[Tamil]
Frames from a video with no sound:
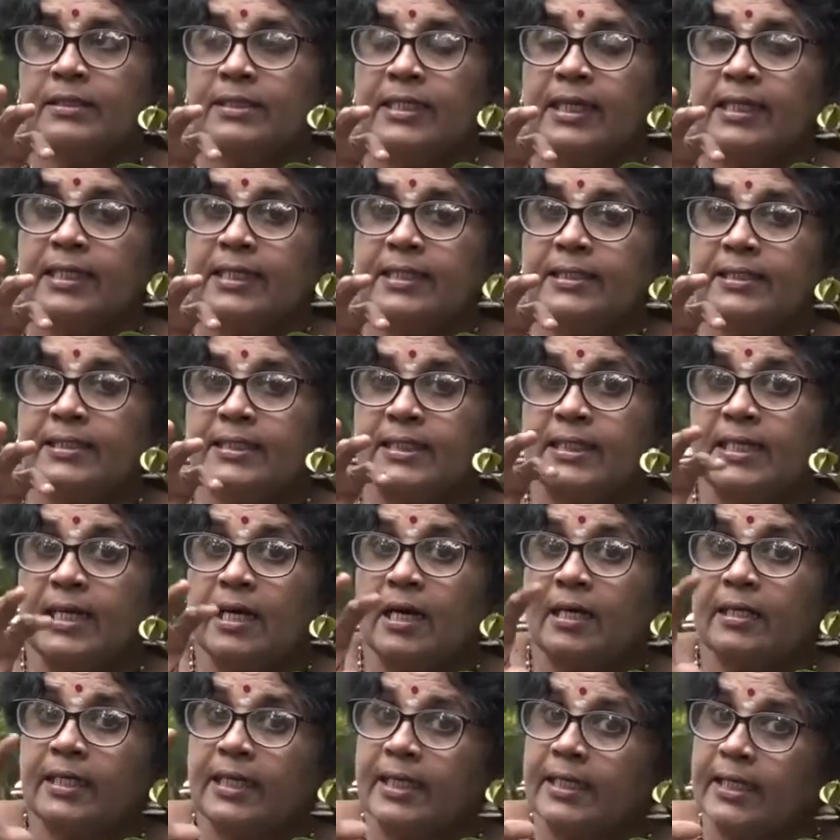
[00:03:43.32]

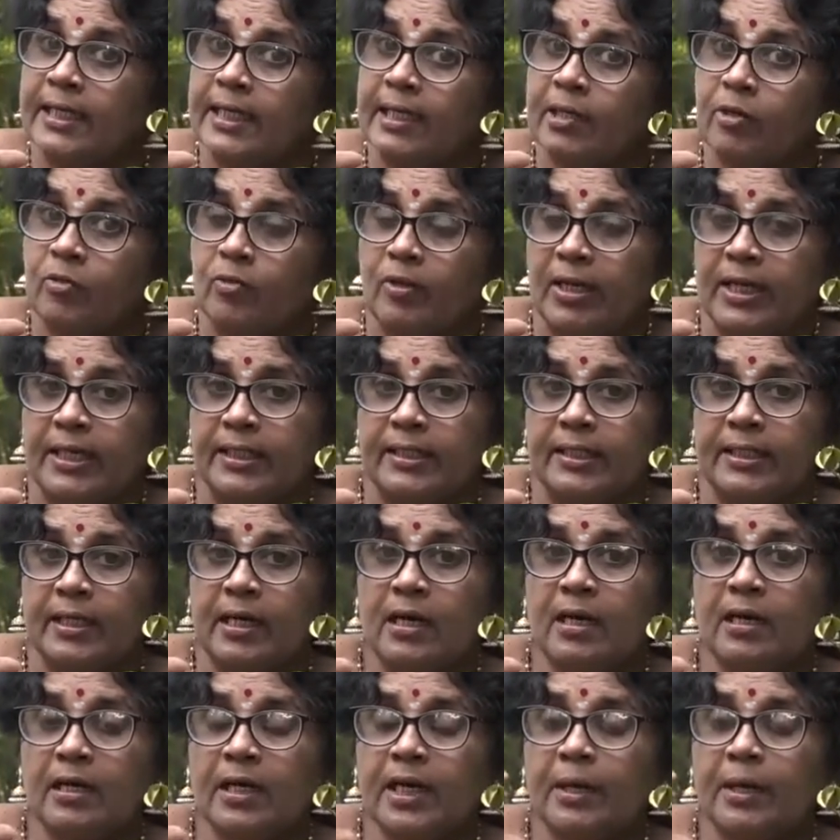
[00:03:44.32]
செலேசியா சலேசியா ரெட்டிகுலேட்டா